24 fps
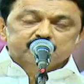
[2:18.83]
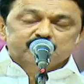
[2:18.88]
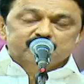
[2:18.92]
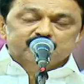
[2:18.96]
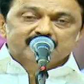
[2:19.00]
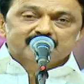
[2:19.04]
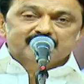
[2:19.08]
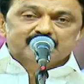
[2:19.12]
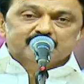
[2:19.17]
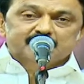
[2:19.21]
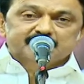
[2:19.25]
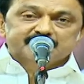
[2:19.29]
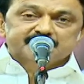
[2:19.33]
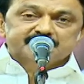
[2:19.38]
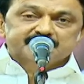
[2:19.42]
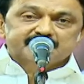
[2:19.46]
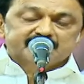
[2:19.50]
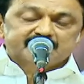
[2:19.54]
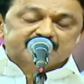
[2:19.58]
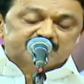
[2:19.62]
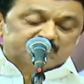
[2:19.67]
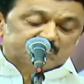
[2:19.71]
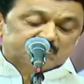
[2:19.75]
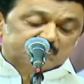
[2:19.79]
முன்னாள்
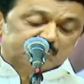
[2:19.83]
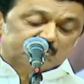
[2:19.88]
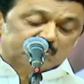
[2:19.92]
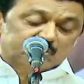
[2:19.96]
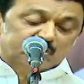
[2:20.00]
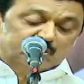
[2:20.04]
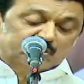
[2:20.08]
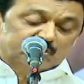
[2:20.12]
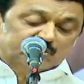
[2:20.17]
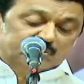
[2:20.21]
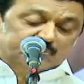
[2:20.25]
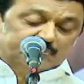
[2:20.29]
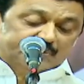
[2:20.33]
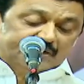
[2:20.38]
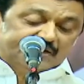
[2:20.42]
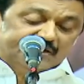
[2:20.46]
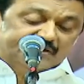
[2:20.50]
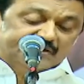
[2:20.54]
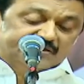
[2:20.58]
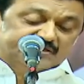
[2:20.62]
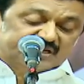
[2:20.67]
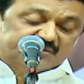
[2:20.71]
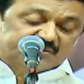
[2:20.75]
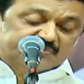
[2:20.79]
அமைச்சர் பொங்கலூர்
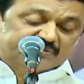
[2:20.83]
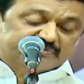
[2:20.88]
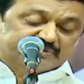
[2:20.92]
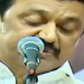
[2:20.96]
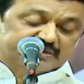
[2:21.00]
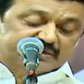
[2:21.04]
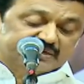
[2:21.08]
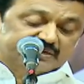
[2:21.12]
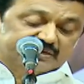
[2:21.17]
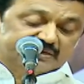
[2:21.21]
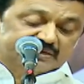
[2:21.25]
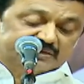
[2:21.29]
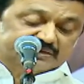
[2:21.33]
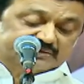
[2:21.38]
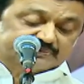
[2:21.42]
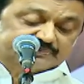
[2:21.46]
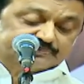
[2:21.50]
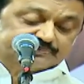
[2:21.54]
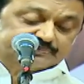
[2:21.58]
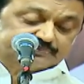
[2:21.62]
பழனிசாமி அவர்களை